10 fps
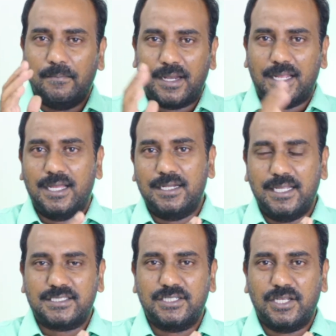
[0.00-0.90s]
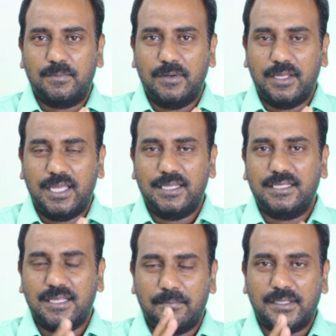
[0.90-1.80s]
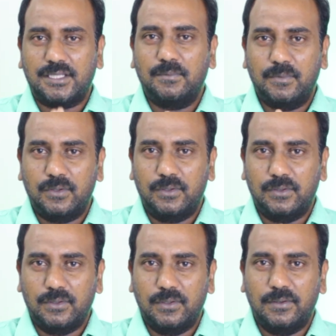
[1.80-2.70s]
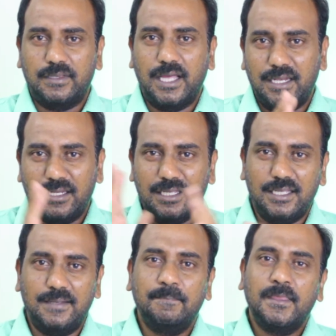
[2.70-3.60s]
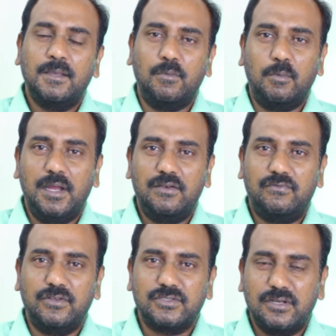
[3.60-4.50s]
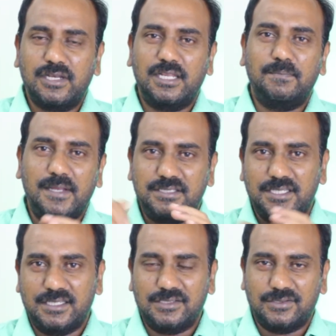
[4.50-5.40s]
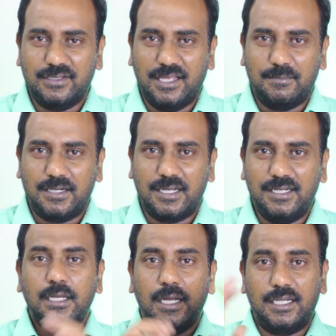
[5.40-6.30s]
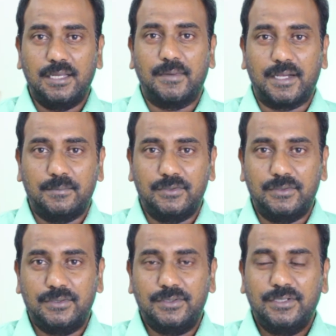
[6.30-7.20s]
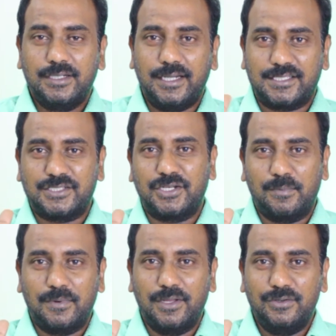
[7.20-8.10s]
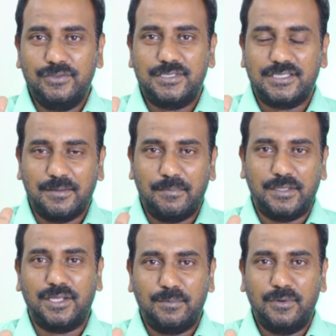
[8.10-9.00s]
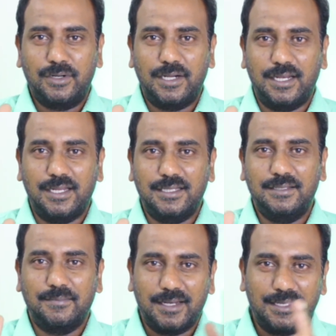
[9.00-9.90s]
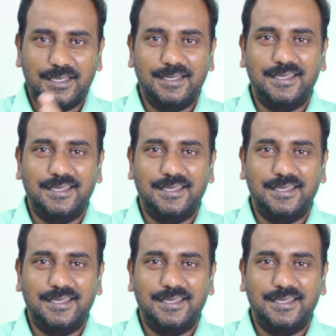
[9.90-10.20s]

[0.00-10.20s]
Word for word: మన డెస్క్టాప్లో ఏదైతే మదర్ బోర్డు ఉందో దాన్ని మొబైల్ ఫోన్స్లో రీప్లేస్ చేసేస్తుంది అనమాట అంటే మనము డెస్క్టాప్లో యూజ్ చేసే మదర్ బోర్డ్ అనేది మనకి